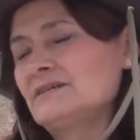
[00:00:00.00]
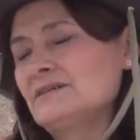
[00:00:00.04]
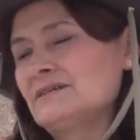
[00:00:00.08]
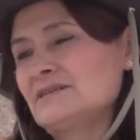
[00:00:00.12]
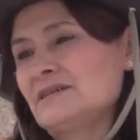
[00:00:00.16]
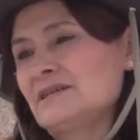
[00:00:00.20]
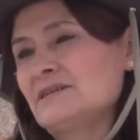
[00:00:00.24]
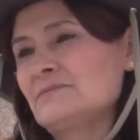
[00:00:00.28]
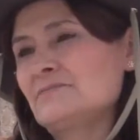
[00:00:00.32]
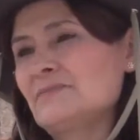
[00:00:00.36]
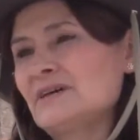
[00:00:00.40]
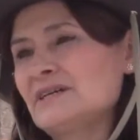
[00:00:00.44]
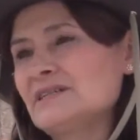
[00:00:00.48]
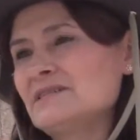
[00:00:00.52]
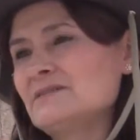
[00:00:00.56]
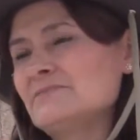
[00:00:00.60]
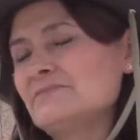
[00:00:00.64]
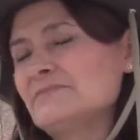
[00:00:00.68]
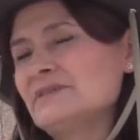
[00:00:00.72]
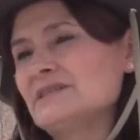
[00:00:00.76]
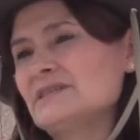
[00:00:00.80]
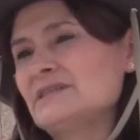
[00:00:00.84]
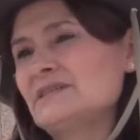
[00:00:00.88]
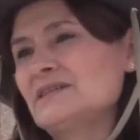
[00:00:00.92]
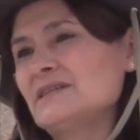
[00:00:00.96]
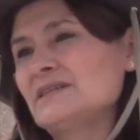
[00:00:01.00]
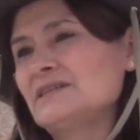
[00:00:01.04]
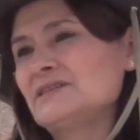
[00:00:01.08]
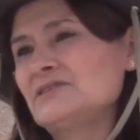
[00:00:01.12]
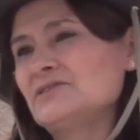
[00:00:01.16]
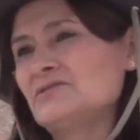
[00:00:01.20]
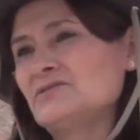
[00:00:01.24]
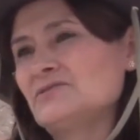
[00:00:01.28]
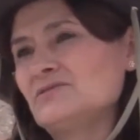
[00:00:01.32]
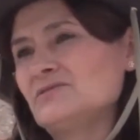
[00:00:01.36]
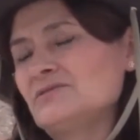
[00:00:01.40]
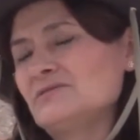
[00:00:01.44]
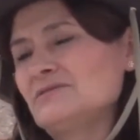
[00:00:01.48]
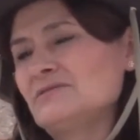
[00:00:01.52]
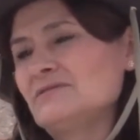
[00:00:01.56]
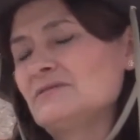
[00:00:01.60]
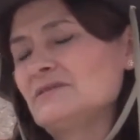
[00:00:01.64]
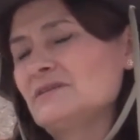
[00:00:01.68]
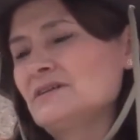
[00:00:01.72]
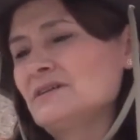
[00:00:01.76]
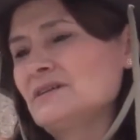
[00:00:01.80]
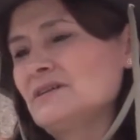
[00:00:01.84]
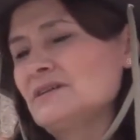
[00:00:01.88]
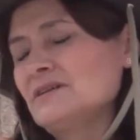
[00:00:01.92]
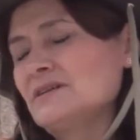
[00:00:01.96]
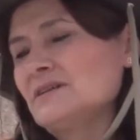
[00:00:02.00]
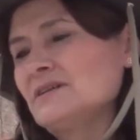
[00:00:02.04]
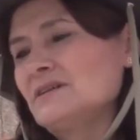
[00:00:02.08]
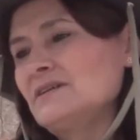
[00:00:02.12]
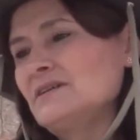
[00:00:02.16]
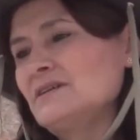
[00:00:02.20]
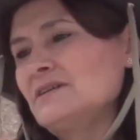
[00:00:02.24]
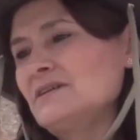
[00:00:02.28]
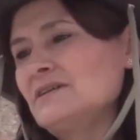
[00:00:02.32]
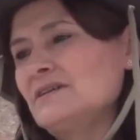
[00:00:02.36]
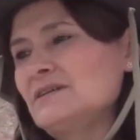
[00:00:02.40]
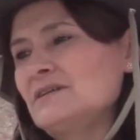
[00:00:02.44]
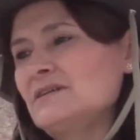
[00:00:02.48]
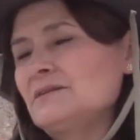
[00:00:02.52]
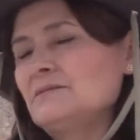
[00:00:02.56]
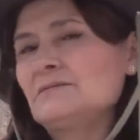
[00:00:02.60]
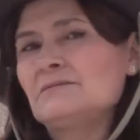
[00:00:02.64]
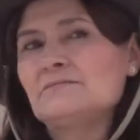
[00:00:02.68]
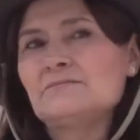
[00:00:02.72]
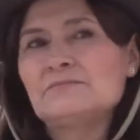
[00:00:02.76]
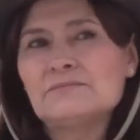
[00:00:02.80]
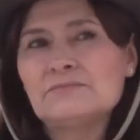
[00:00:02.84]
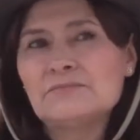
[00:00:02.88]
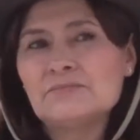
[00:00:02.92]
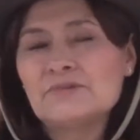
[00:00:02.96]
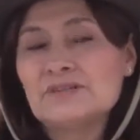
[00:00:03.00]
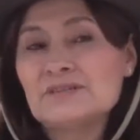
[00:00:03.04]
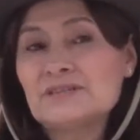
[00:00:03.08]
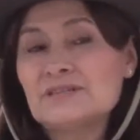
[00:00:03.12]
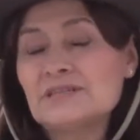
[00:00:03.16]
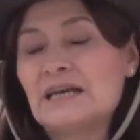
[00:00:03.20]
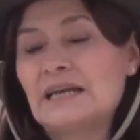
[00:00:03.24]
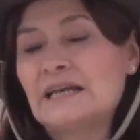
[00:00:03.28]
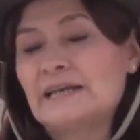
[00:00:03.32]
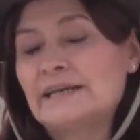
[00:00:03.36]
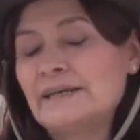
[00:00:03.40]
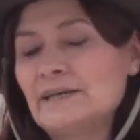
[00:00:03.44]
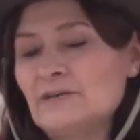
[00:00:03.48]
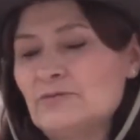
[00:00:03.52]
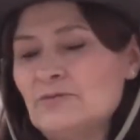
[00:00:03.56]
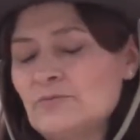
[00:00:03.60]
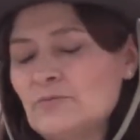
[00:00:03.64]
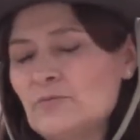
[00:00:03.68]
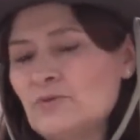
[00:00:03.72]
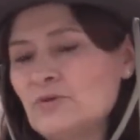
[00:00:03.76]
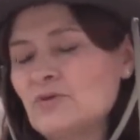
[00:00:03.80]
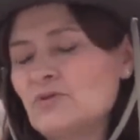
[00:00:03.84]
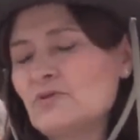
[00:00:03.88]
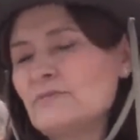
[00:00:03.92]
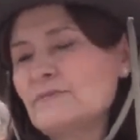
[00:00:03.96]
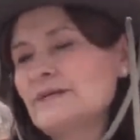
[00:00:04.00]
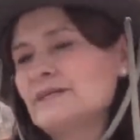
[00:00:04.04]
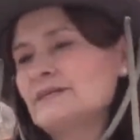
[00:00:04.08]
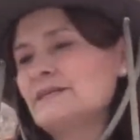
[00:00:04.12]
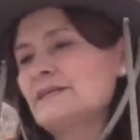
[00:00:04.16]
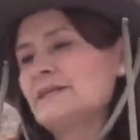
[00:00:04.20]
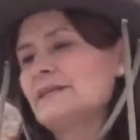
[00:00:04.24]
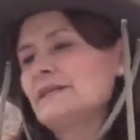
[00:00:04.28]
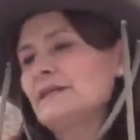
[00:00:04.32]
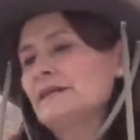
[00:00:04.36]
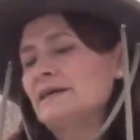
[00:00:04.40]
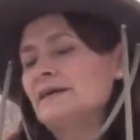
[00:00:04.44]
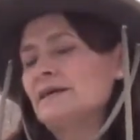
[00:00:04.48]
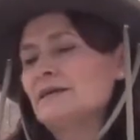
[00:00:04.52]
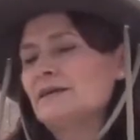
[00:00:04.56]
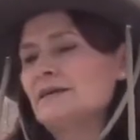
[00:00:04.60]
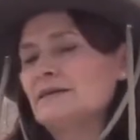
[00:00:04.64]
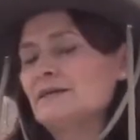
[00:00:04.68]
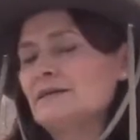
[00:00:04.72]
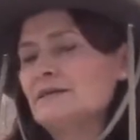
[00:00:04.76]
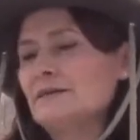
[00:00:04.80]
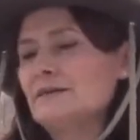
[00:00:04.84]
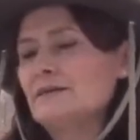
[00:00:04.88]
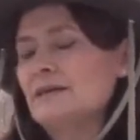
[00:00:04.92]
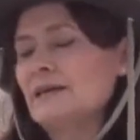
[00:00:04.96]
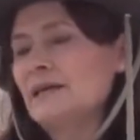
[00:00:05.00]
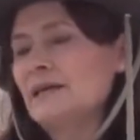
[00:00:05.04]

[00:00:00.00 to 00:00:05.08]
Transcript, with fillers: hacer más investigación y pues salir un poco más allá de